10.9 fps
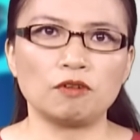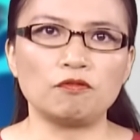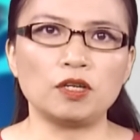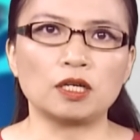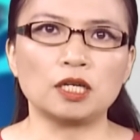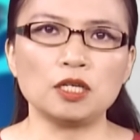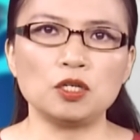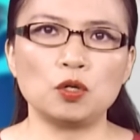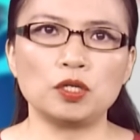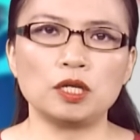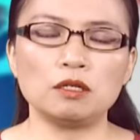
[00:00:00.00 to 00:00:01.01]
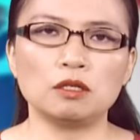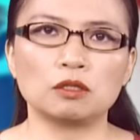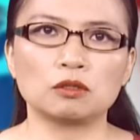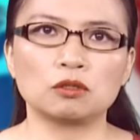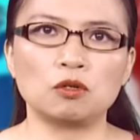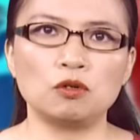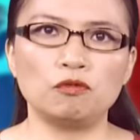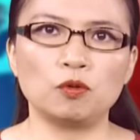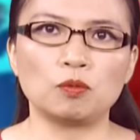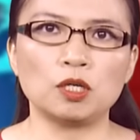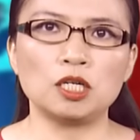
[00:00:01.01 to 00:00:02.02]
và việc kết nối đã được khôi
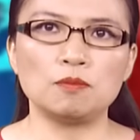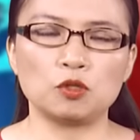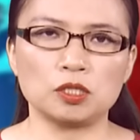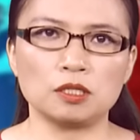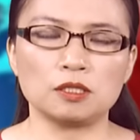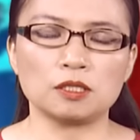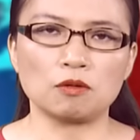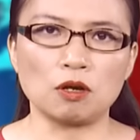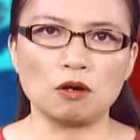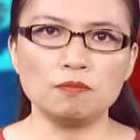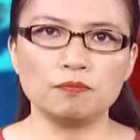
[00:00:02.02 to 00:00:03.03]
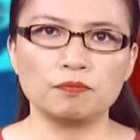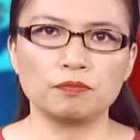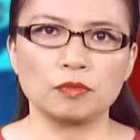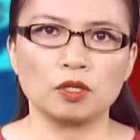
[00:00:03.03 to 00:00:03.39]
phục hơn một giờ sau đó.